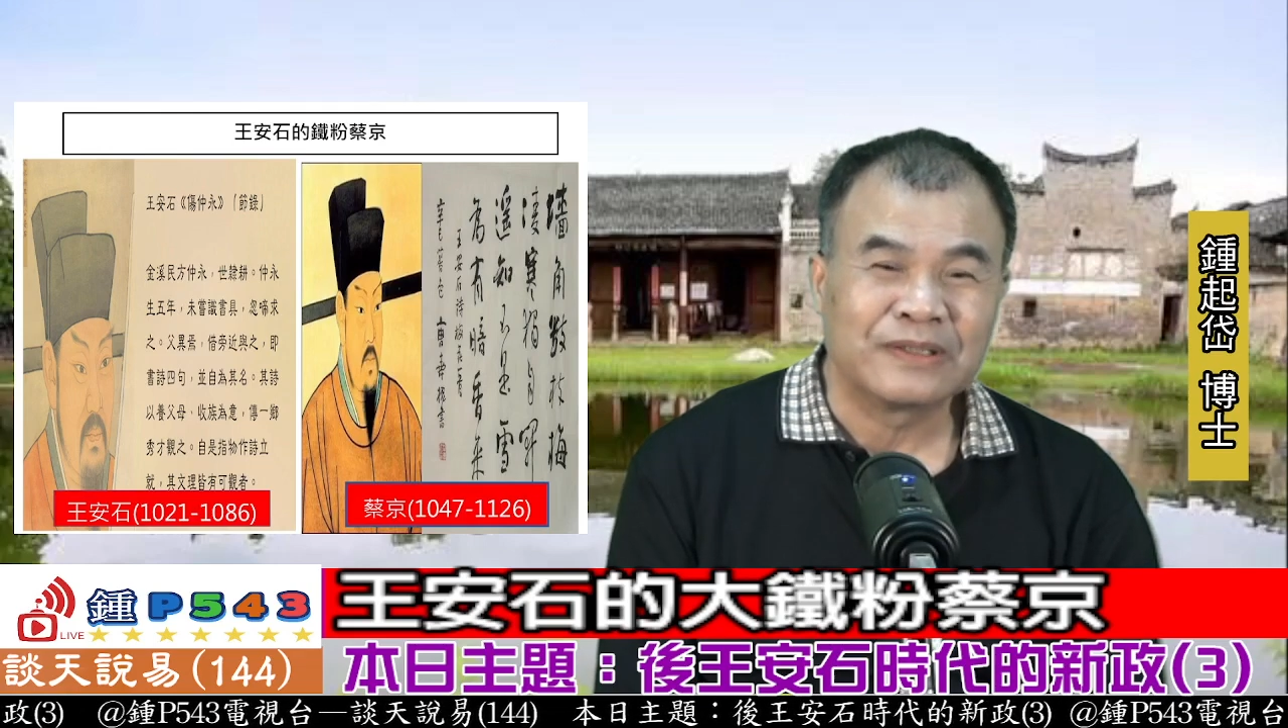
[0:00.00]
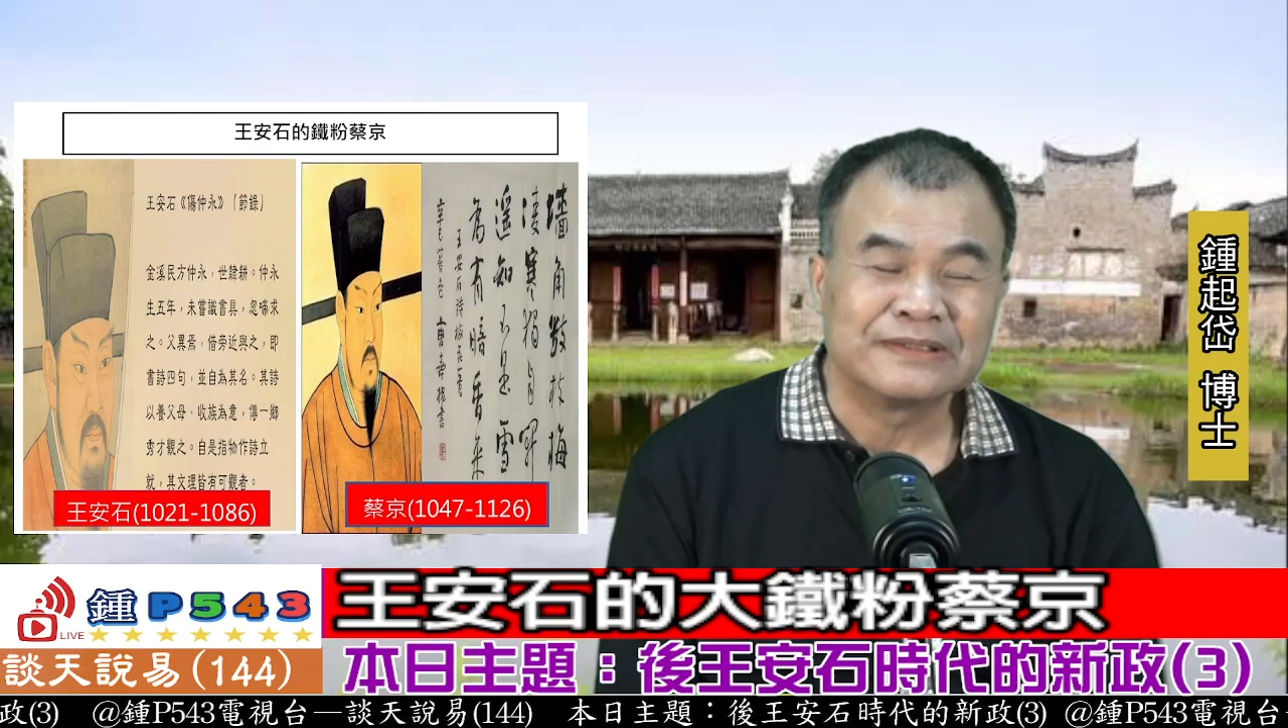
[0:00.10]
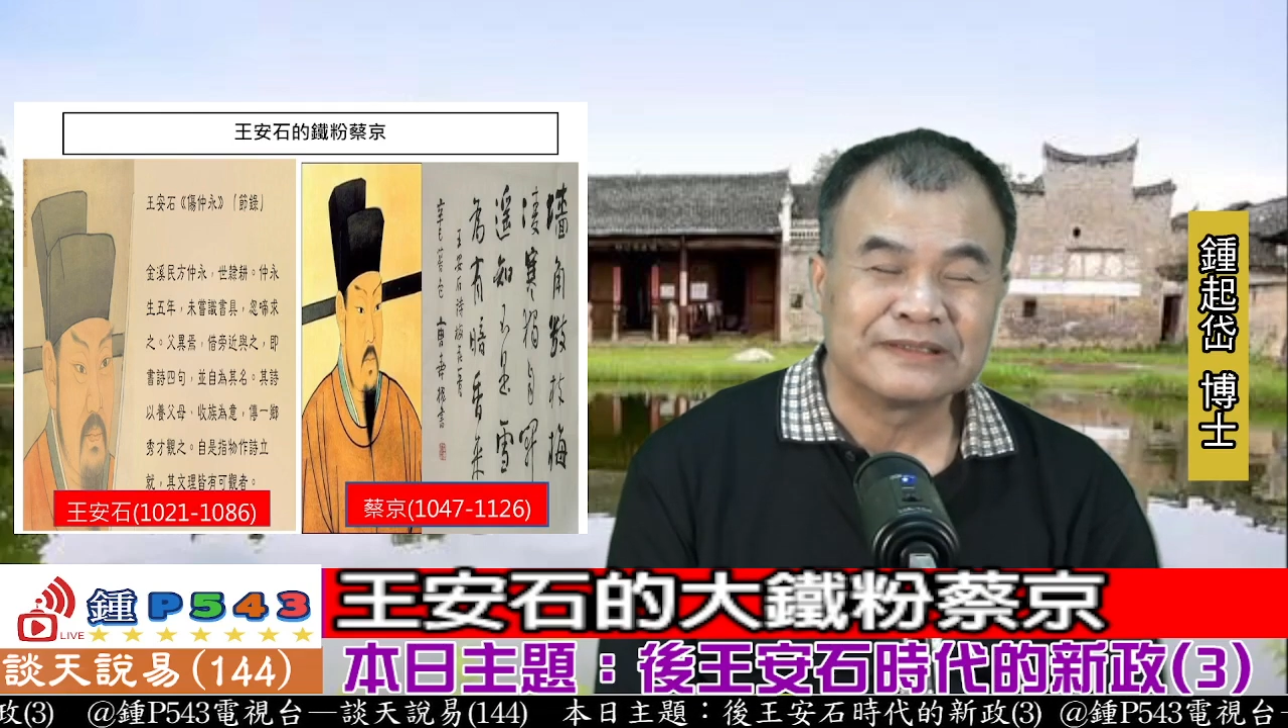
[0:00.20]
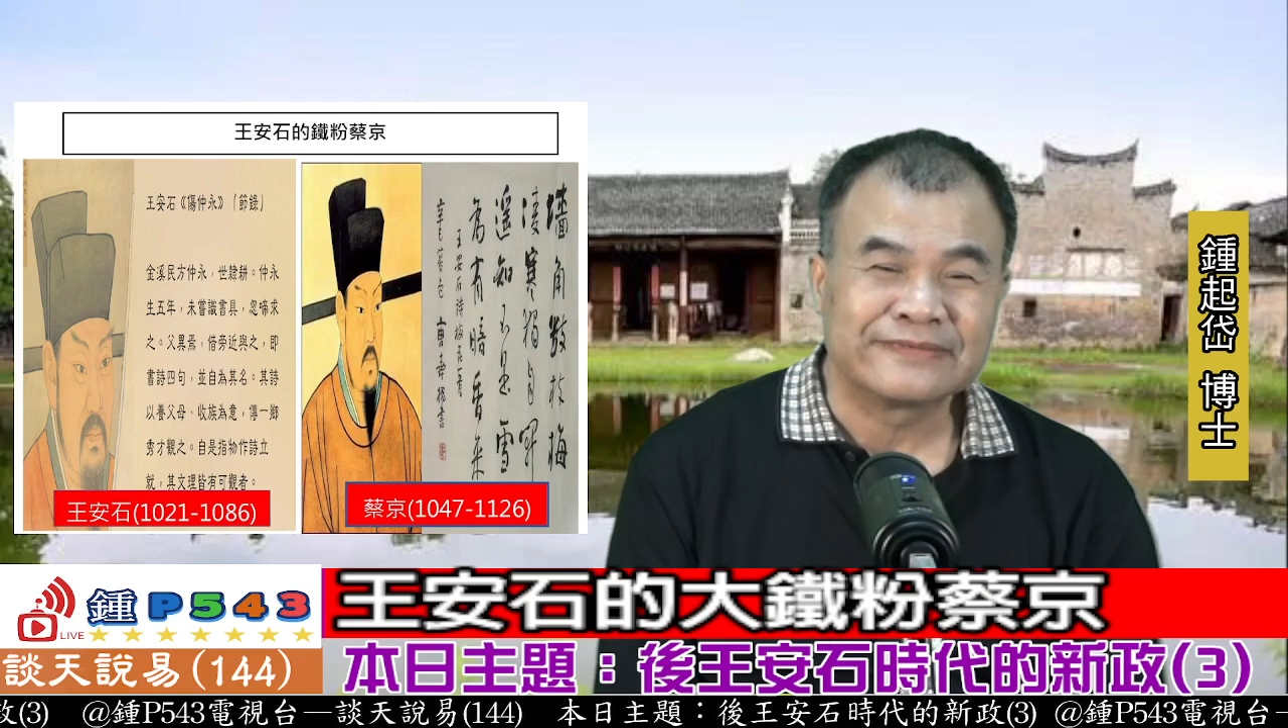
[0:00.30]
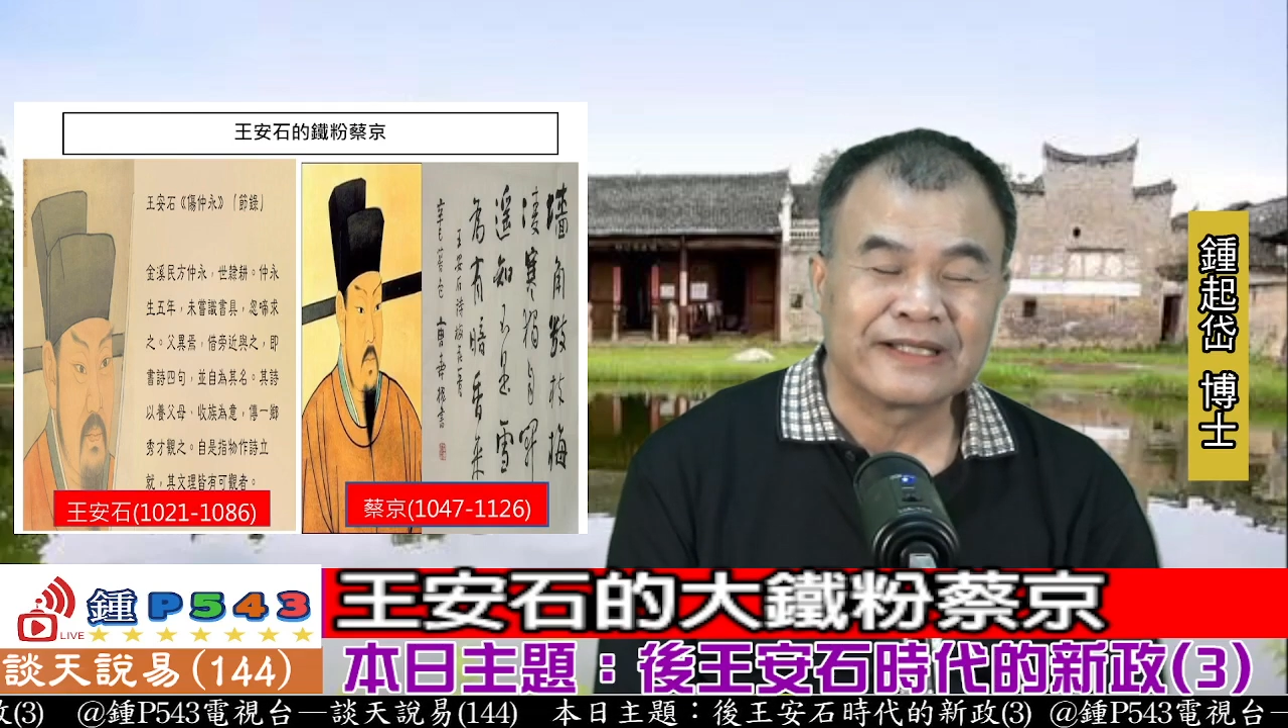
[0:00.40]
关
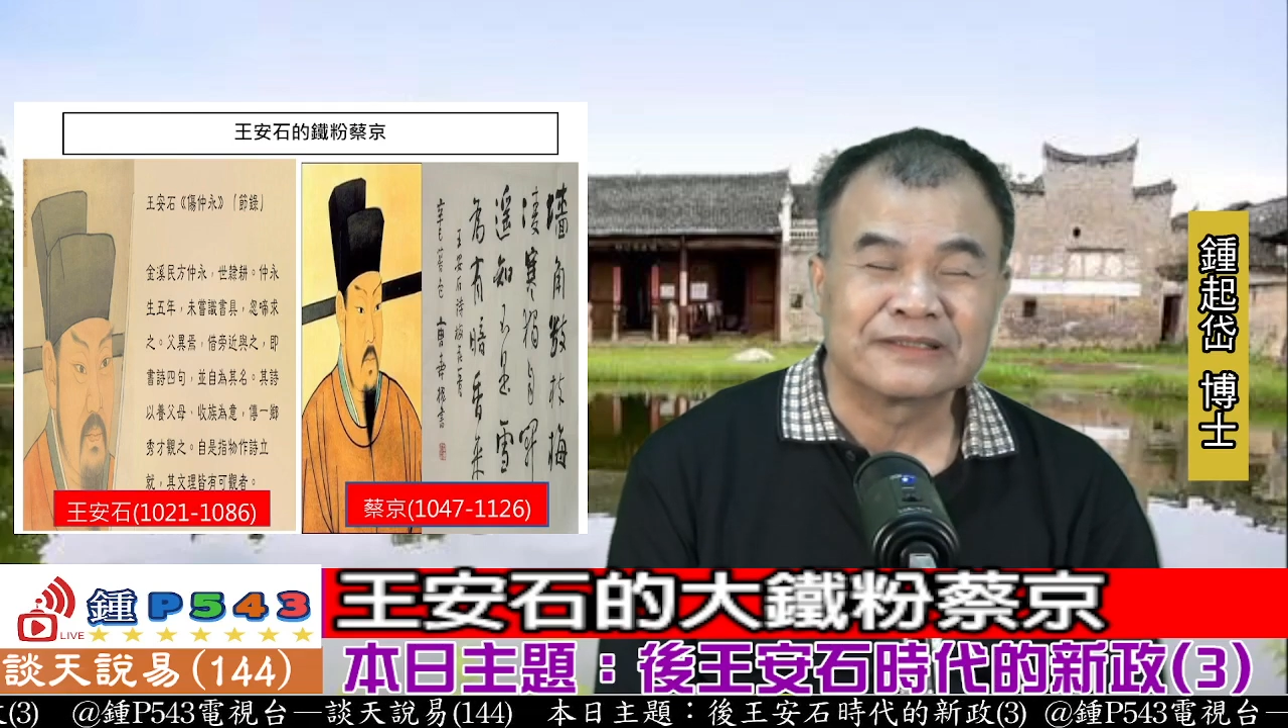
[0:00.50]
系非